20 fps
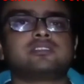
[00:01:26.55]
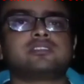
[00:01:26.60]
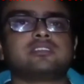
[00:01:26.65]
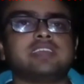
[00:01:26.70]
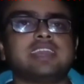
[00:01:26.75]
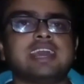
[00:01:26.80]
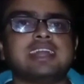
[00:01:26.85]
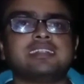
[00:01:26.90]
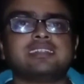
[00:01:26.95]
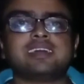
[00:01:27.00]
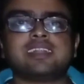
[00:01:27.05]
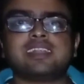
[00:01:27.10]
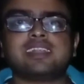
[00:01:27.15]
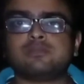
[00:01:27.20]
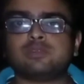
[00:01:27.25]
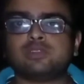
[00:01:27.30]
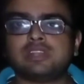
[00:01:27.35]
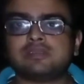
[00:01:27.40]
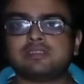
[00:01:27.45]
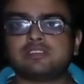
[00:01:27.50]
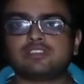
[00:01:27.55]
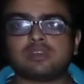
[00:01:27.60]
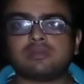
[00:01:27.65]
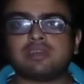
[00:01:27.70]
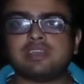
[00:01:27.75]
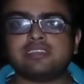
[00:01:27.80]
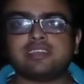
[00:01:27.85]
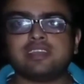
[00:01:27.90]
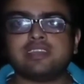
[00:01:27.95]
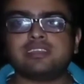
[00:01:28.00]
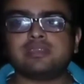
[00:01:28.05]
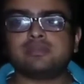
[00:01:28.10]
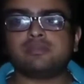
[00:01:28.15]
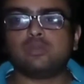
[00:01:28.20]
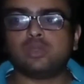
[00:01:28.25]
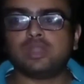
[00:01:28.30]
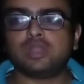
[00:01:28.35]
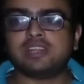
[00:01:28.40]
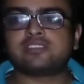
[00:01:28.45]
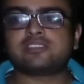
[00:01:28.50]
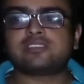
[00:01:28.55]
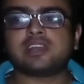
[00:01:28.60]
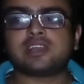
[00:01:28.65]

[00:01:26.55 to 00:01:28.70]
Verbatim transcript: সেই অ্যান্থারের মধ্যে আমরা সবাই জানি যে পোলেন্স